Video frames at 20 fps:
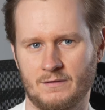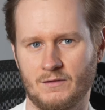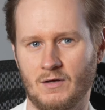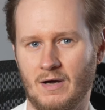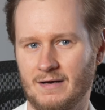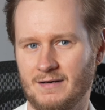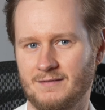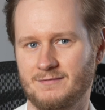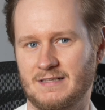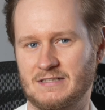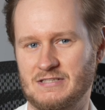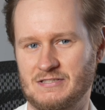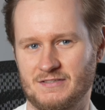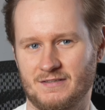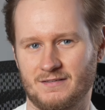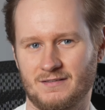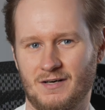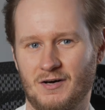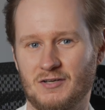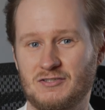No ale
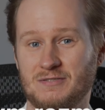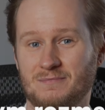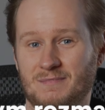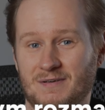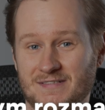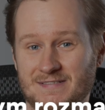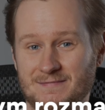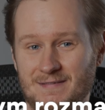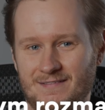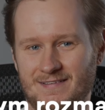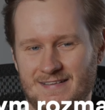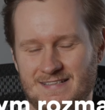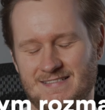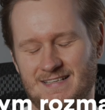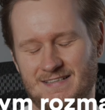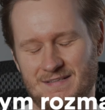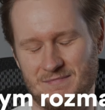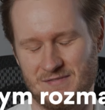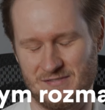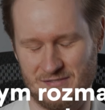właśnie, o czym rozmawiać z
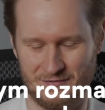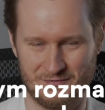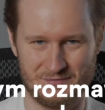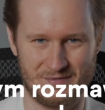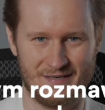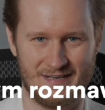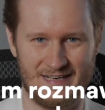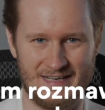takim software